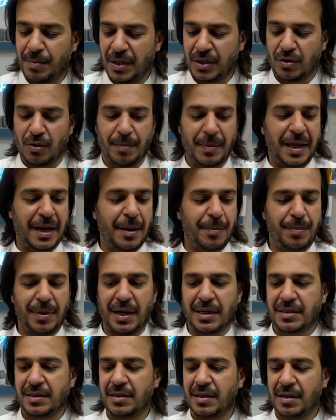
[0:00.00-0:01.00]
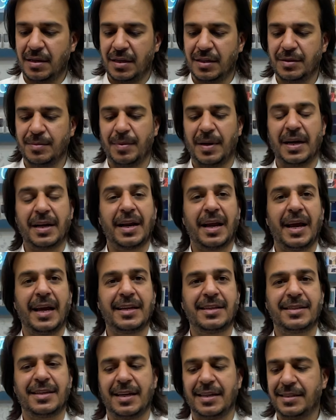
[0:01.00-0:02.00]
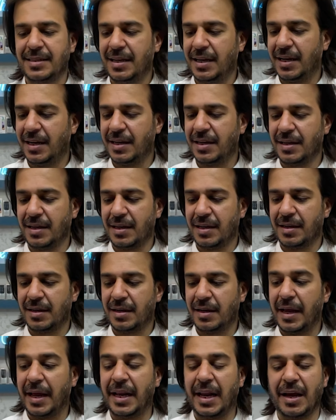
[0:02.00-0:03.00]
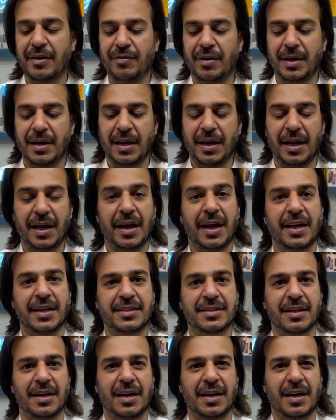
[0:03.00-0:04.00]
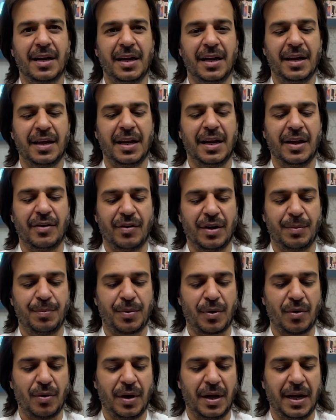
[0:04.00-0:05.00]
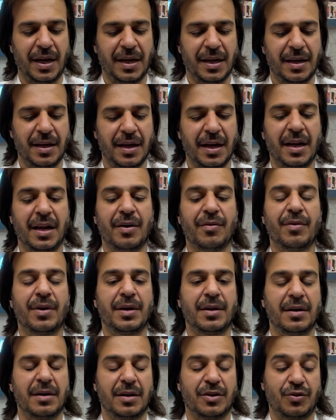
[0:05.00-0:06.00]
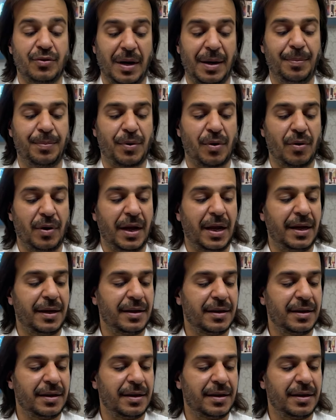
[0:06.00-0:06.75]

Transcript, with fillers: में तो मेरे पास इस बार एक्सेस है 11 है एक्स है 11 प्रो है 11 12 प्रो है